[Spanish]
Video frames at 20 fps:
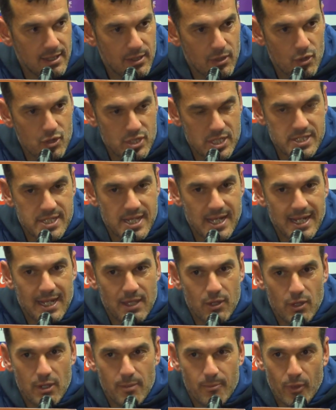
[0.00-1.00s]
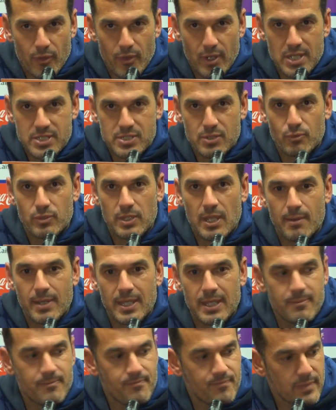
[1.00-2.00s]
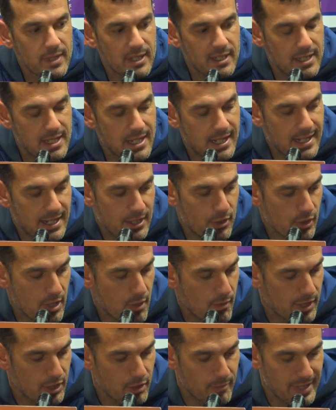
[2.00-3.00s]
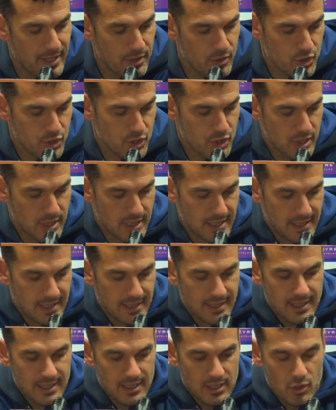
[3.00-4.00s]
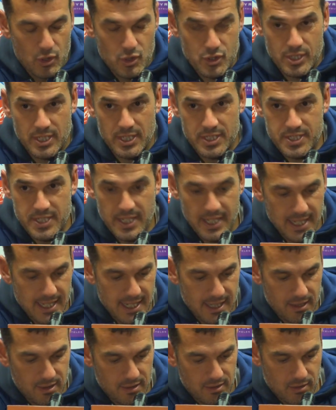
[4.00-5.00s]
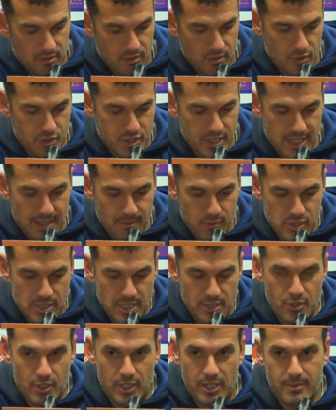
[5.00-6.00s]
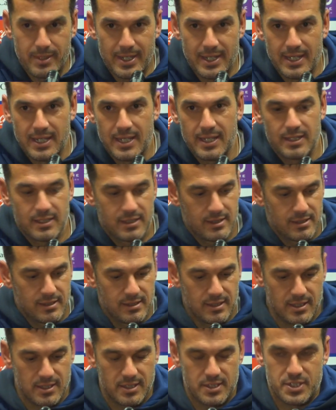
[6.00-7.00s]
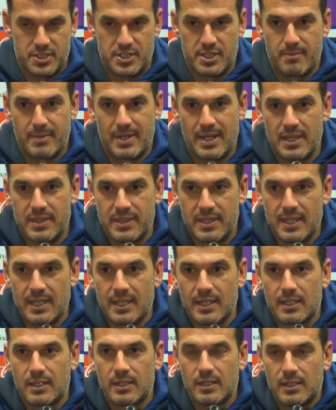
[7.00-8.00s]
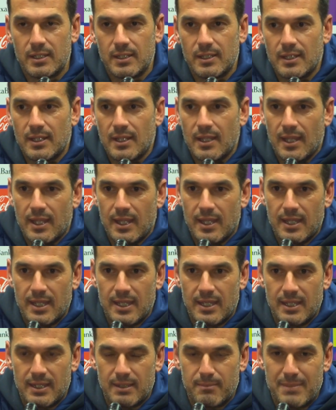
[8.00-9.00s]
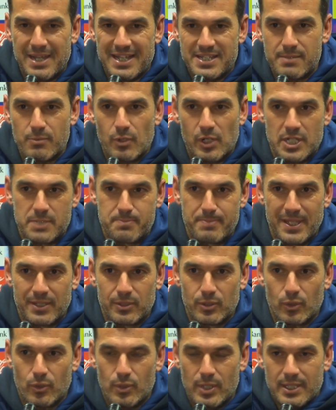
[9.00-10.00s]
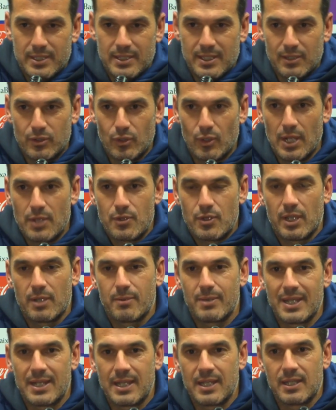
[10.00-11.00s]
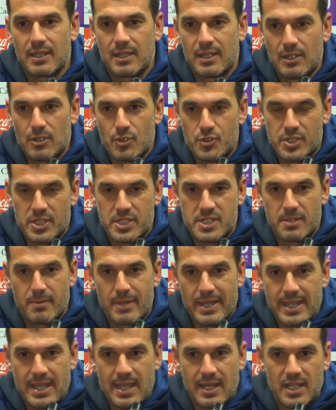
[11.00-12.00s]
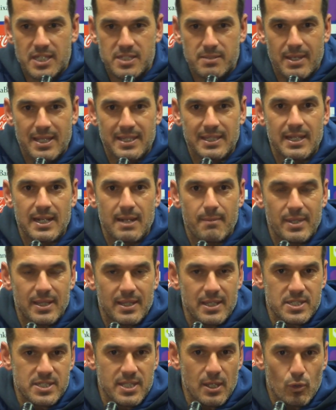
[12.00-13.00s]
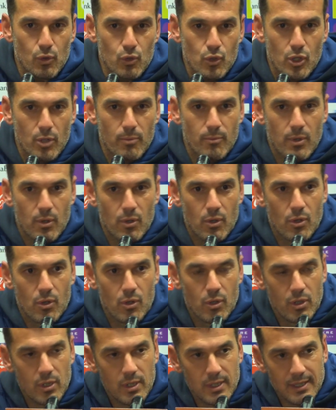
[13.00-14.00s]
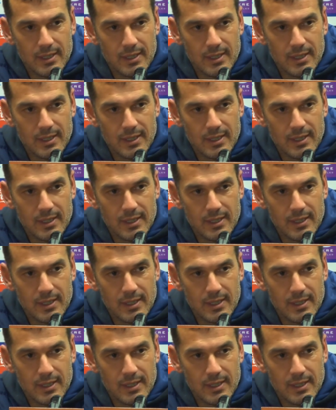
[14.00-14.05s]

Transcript: nos han sacado del pozo la segunda B y creo que cuando menos los que sigan o sigamos el año que viene se merecen eh, el máximo respeto durante todo el año que viene y los que se vayan, que se vayan dignamente de este club como